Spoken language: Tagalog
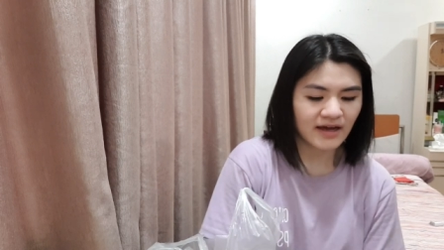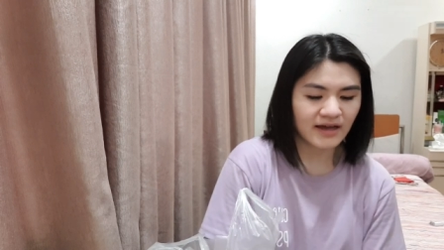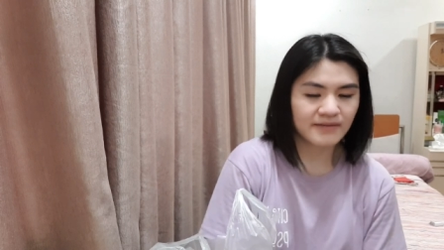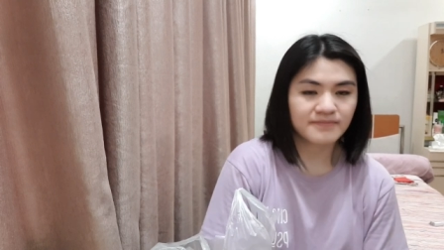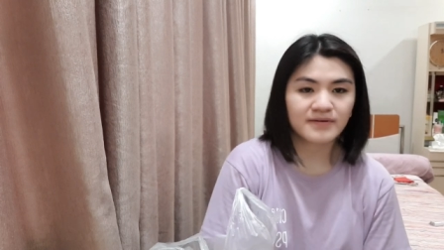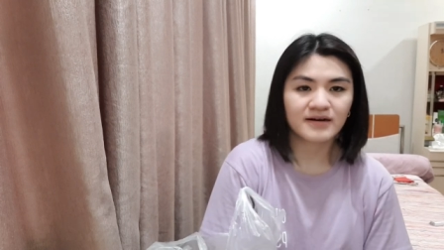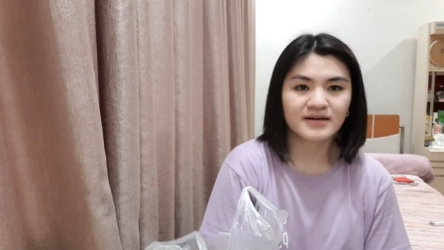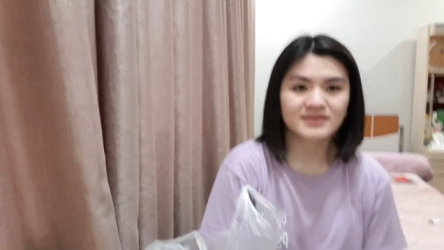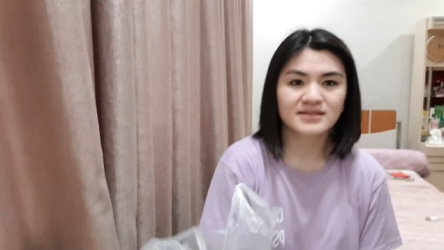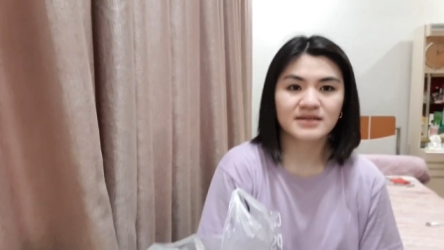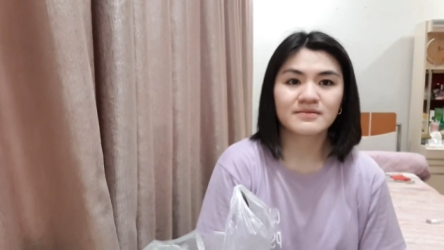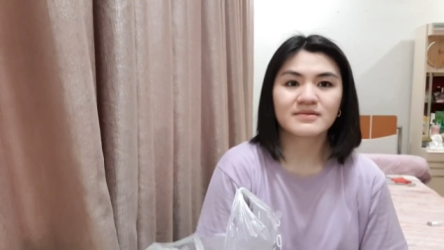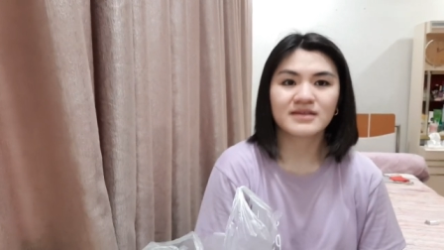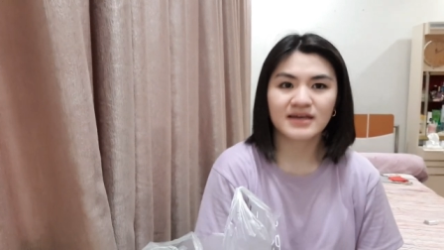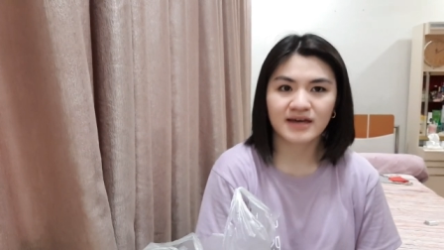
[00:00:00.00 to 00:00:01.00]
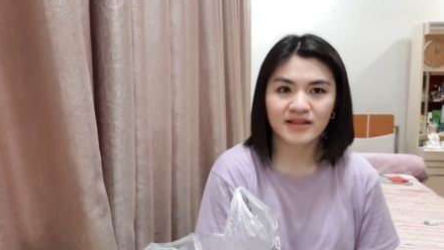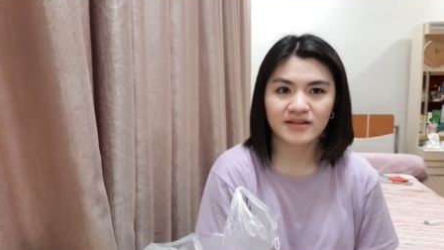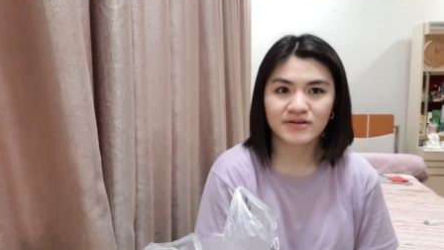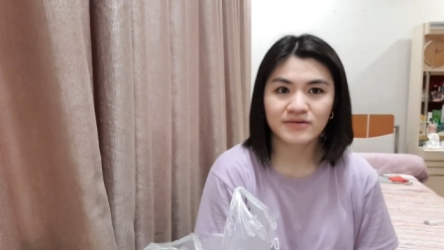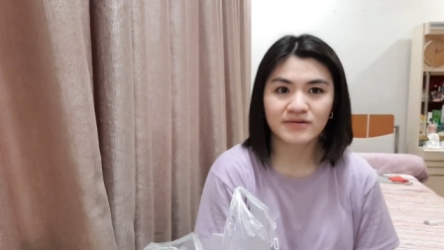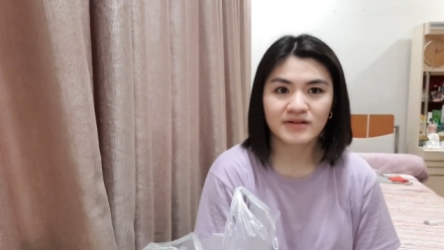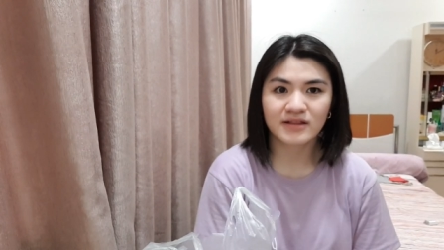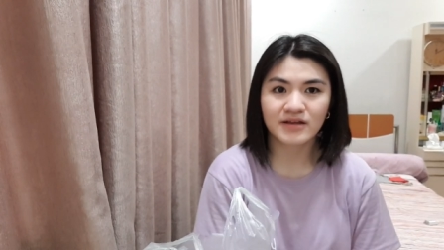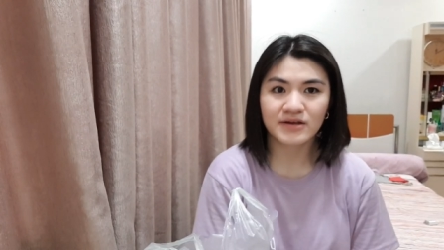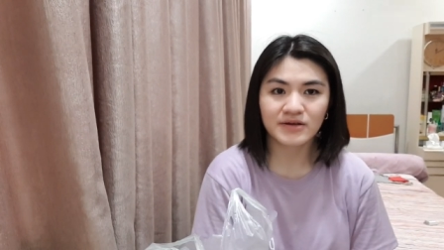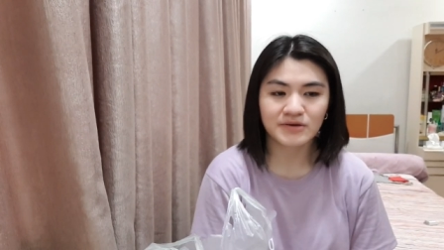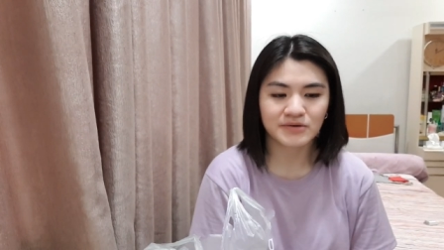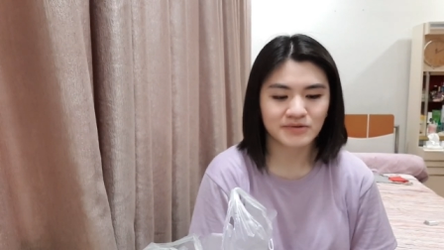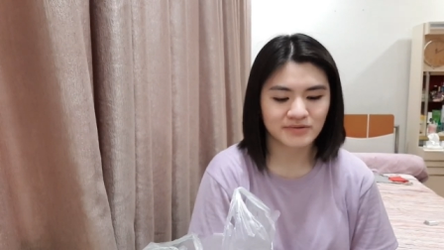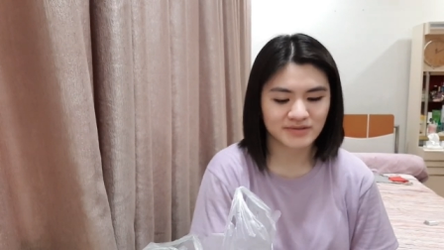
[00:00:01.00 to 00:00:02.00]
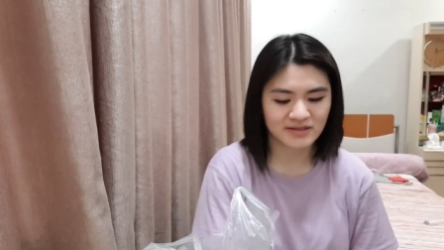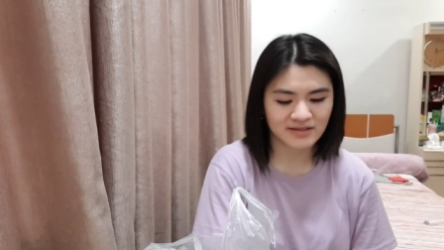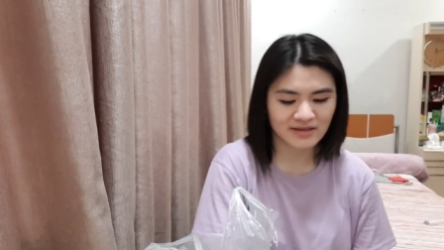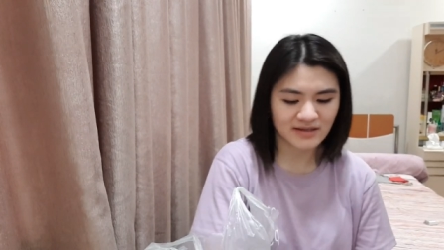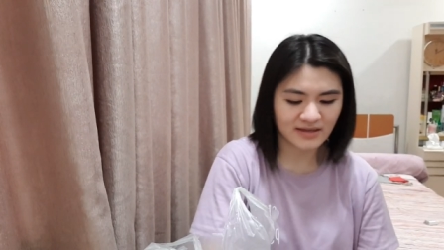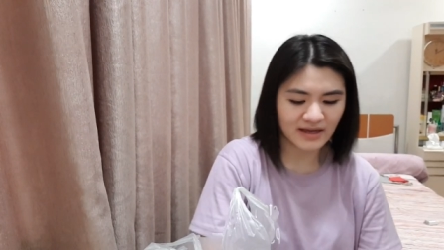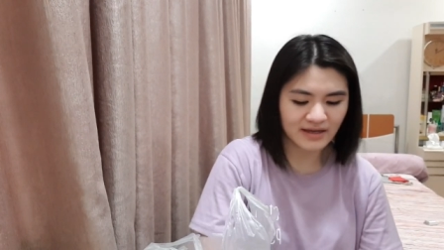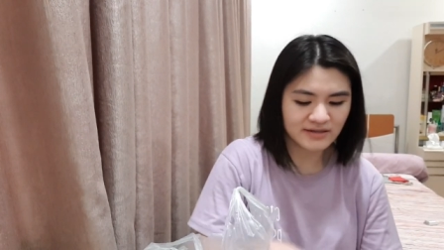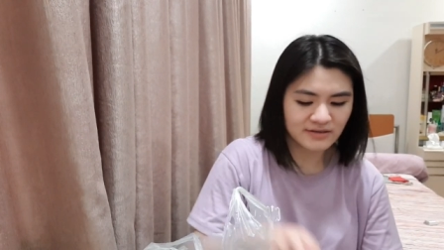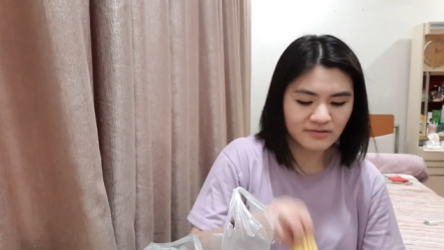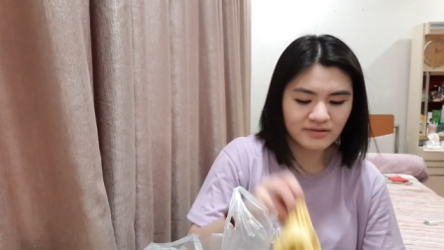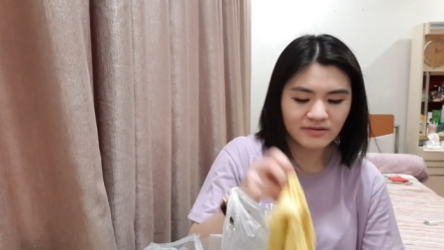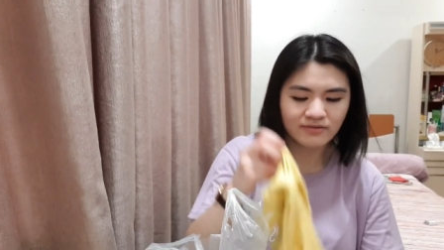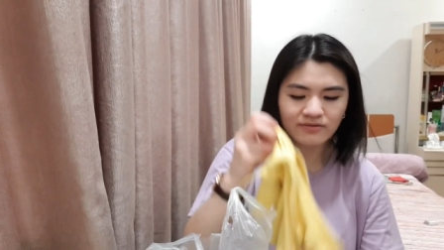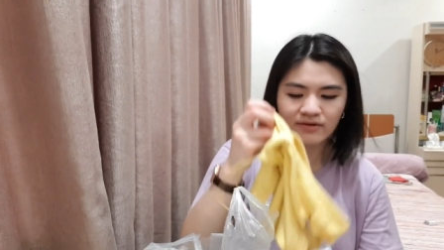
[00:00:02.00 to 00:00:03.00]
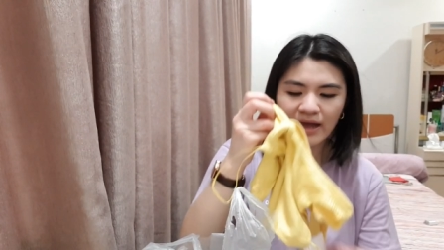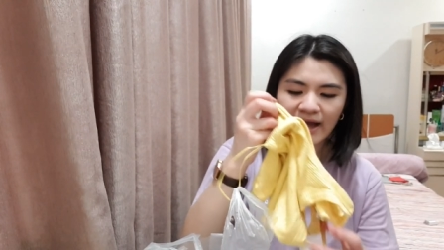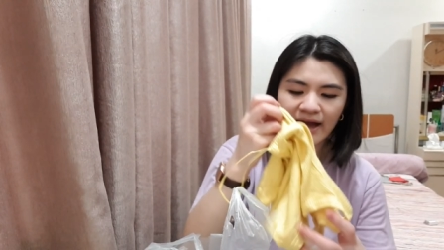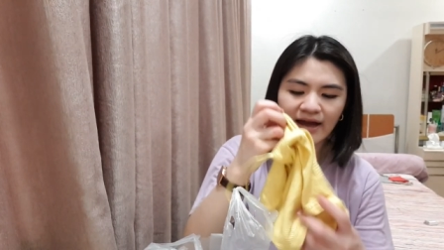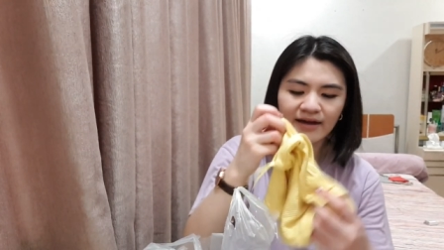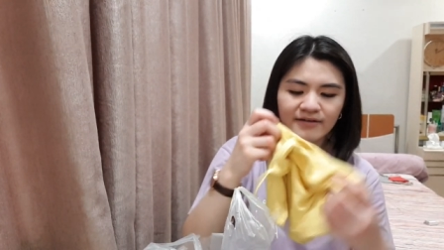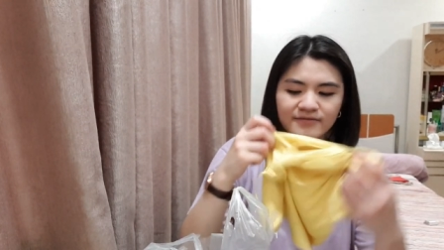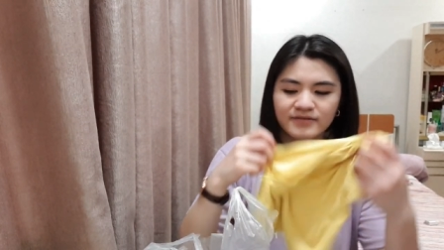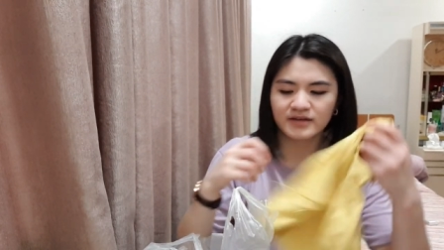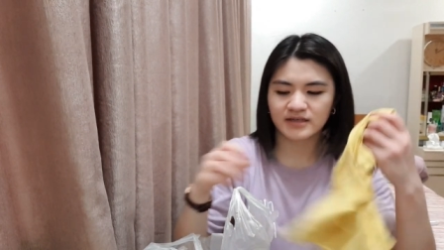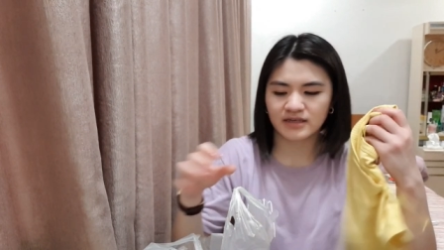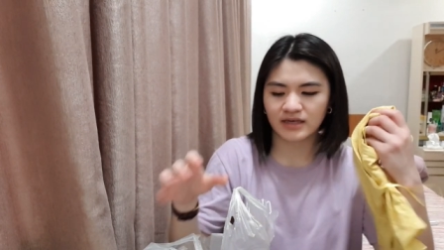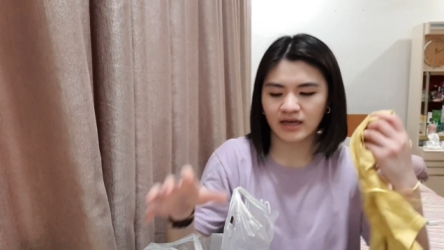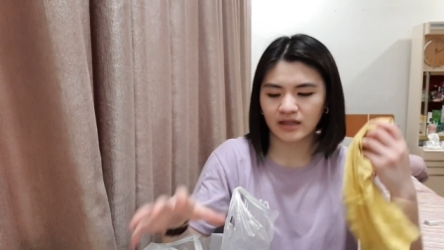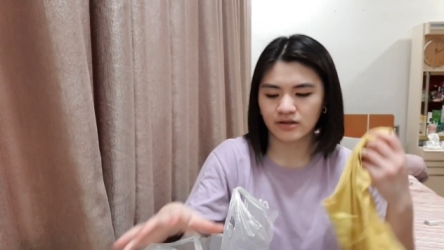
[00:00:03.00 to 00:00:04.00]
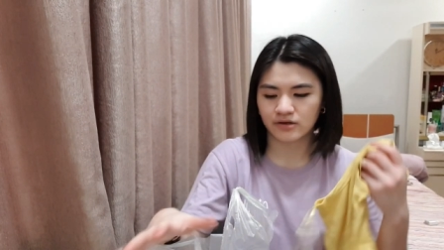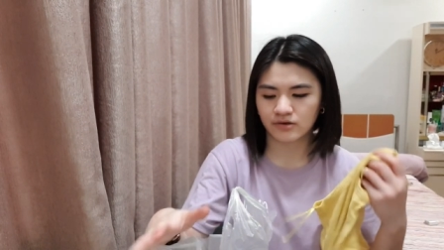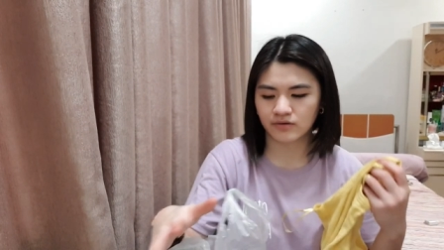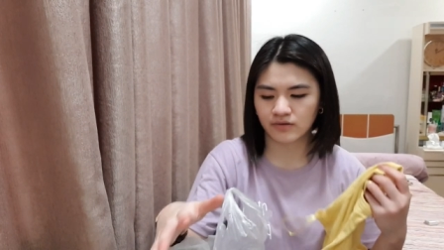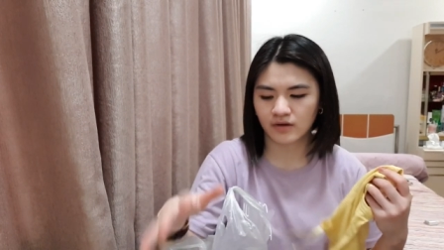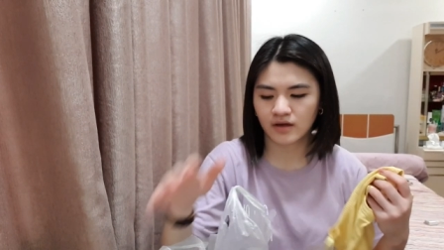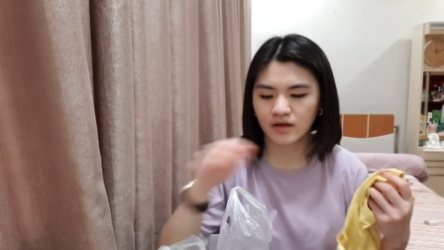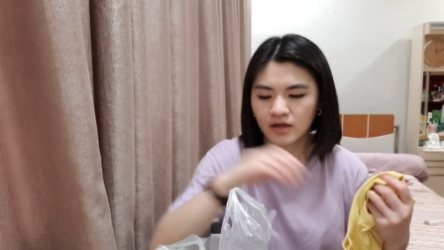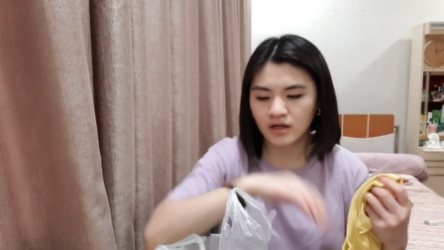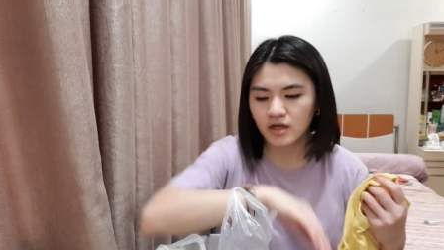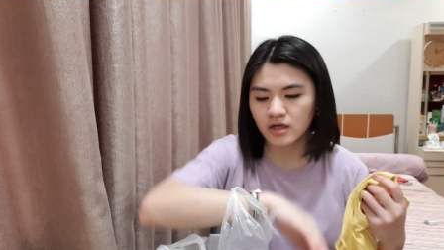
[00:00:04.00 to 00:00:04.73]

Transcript: I bought some yellow clothes. I don't have yellow clothes